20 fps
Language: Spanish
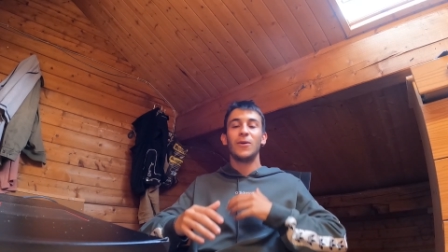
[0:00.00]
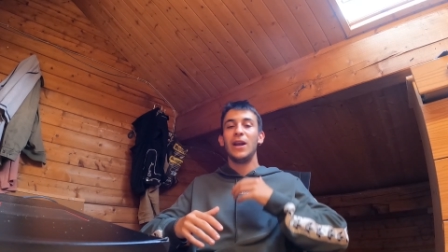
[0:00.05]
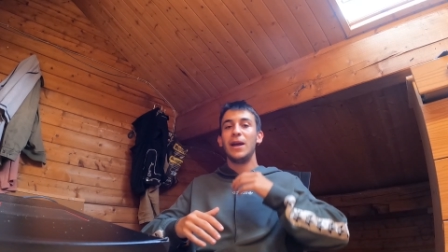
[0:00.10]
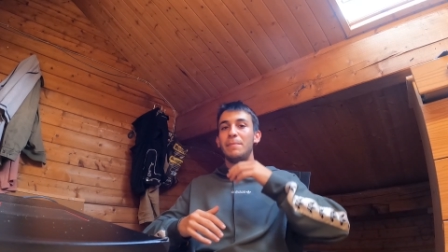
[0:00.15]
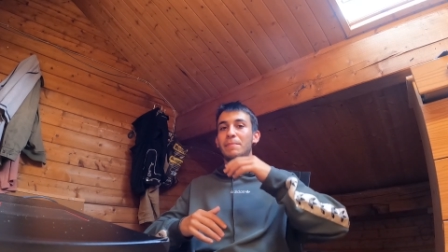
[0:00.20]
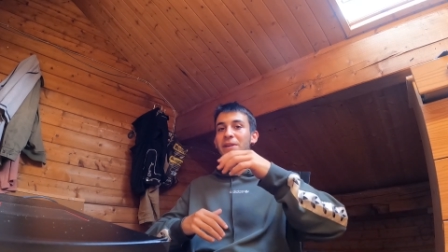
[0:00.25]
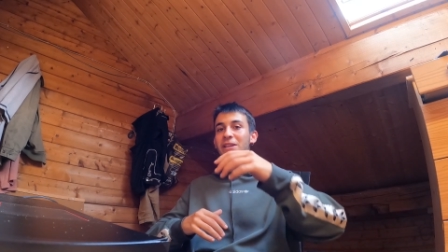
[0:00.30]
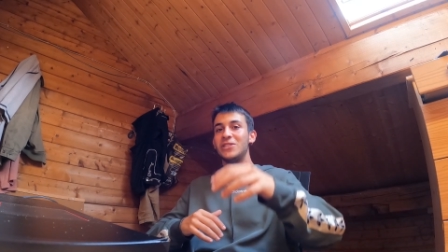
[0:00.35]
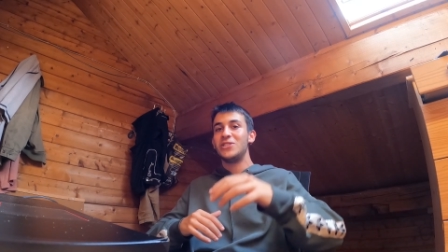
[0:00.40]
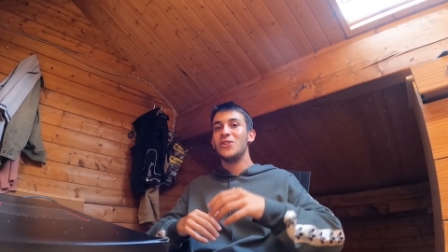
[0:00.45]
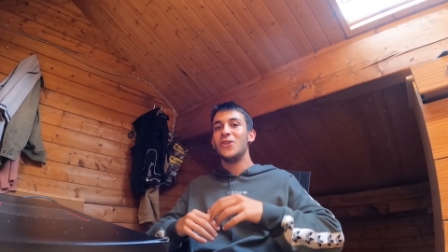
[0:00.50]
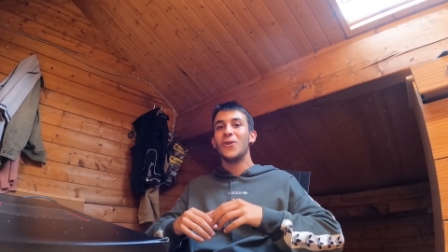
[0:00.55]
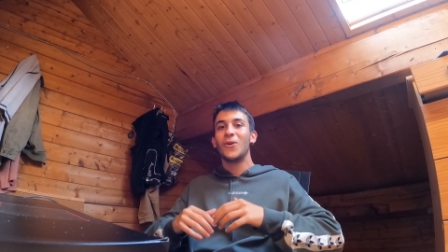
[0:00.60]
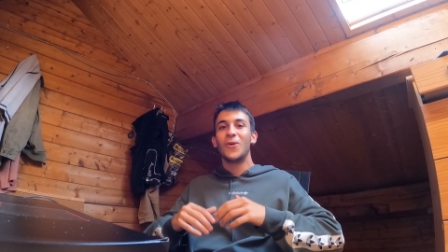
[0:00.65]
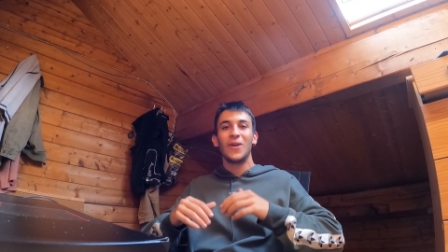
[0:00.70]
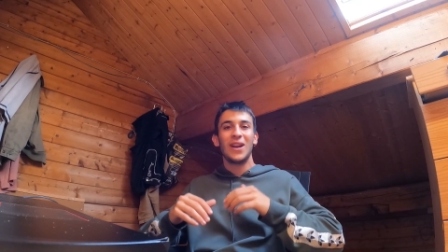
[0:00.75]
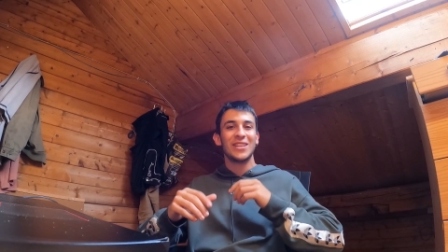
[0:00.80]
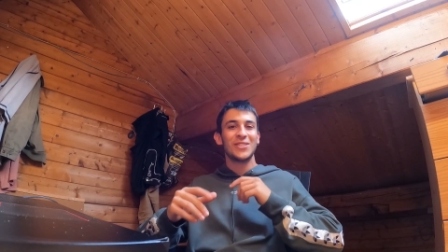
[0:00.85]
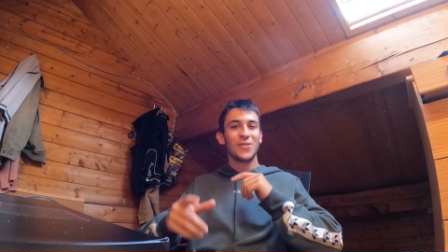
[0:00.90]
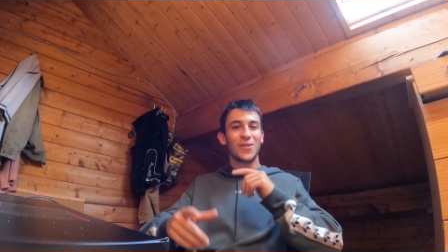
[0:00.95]
con la
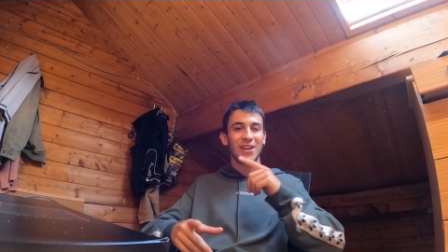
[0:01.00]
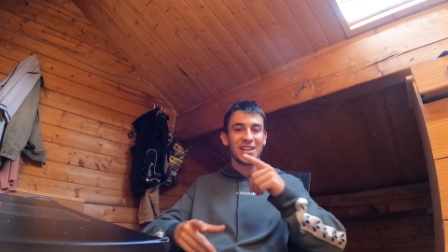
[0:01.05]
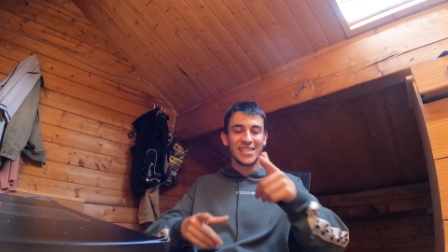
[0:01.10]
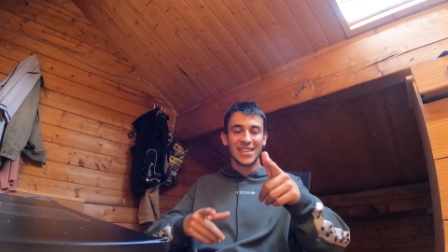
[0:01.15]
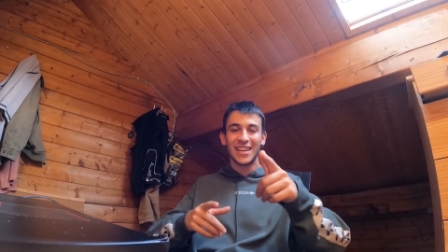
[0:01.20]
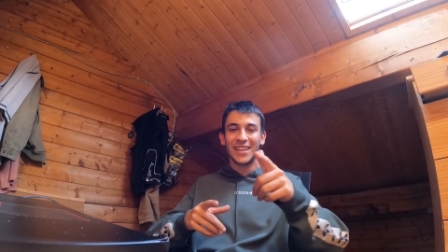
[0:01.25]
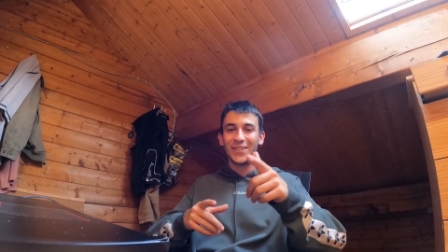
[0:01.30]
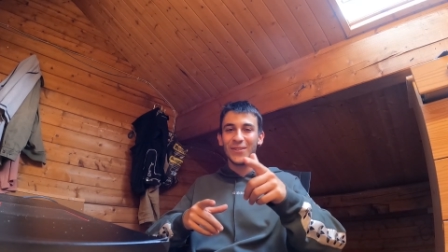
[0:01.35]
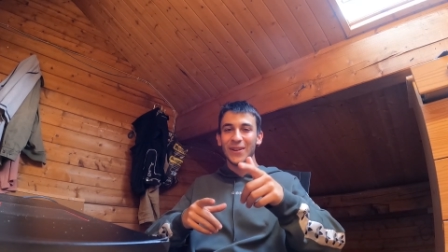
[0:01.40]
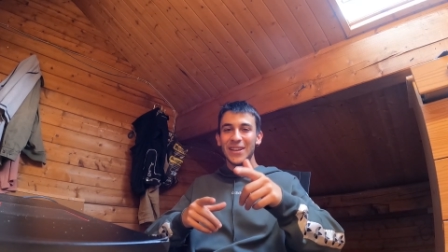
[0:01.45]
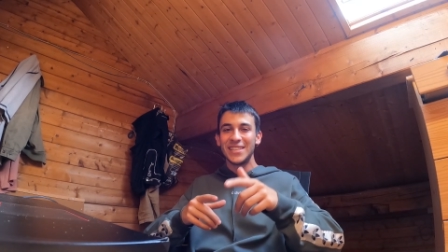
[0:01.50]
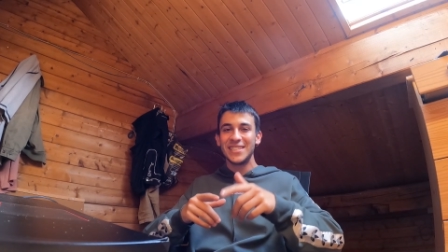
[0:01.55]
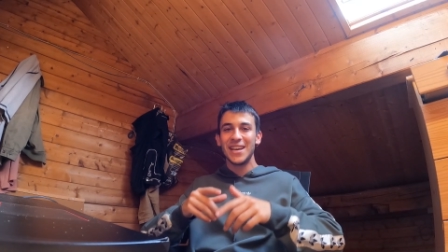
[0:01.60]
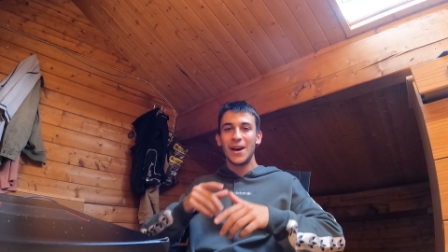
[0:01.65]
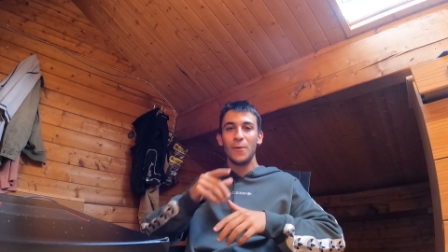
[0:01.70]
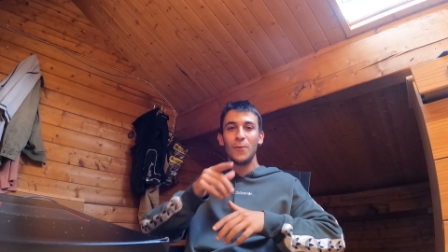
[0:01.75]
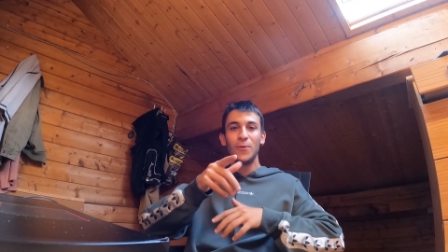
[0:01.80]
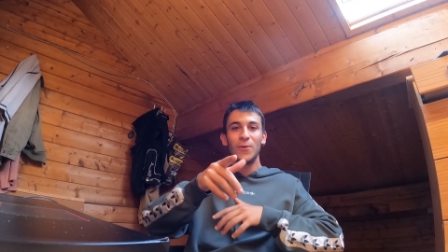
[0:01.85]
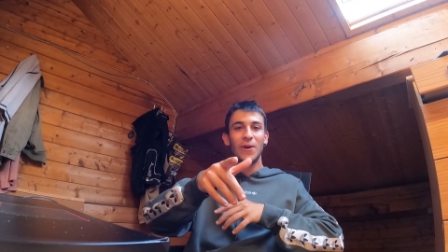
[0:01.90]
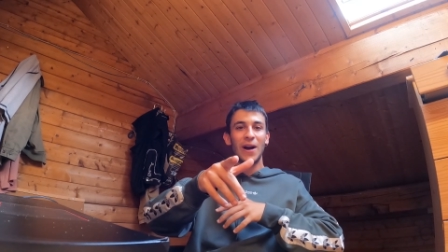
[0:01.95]
expresión, con la sonrisa que tú le
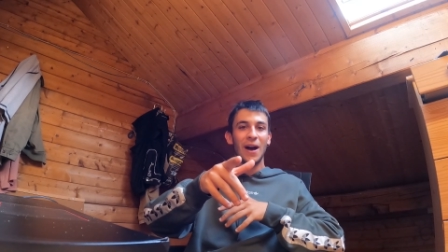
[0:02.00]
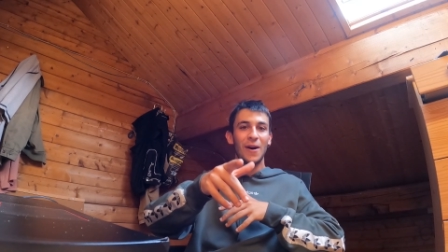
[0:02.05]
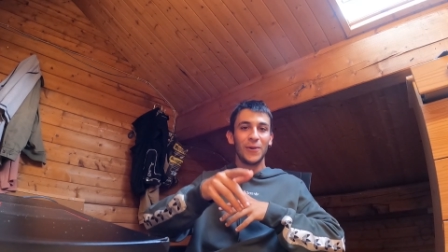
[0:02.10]
echas a uno